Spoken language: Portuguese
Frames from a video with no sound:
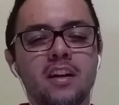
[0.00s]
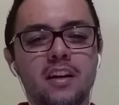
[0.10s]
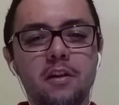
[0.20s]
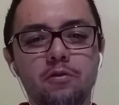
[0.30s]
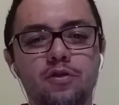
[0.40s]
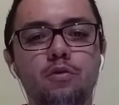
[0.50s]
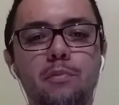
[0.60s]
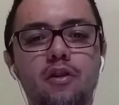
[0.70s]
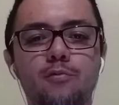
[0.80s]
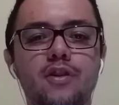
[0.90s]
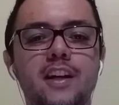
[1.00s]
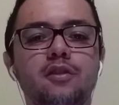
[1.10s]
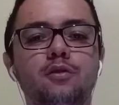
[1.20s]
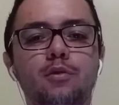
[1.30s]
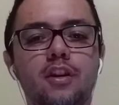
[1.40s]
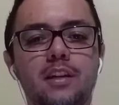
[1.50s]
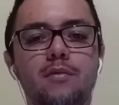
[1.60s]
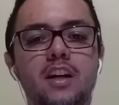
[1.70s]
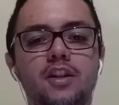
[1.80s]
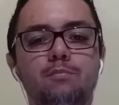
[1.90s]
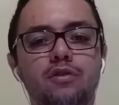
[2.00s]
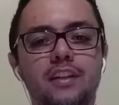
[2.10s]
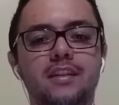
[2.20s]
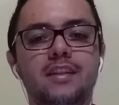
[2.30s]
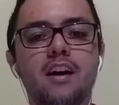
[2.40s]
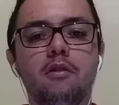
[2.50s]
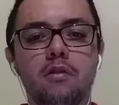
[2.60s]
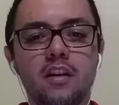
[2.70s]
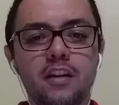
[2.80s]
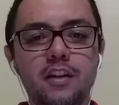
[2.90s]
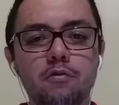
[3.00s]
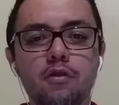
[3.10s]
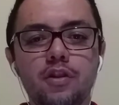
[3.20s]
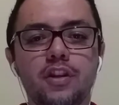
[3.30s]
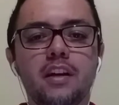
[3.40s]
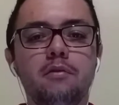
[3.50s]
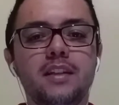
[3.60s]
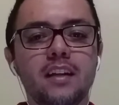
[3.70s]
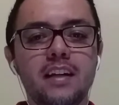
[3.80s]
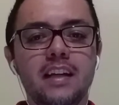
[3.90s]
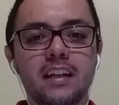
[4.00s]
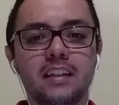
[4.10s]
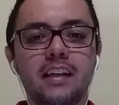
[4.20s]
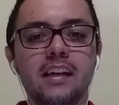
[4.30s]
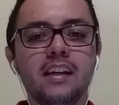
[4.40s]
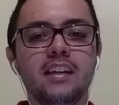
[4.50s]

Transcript: Eu sou Paulo Moreno do blog Marketing Potencial e hoje eu estarei aqui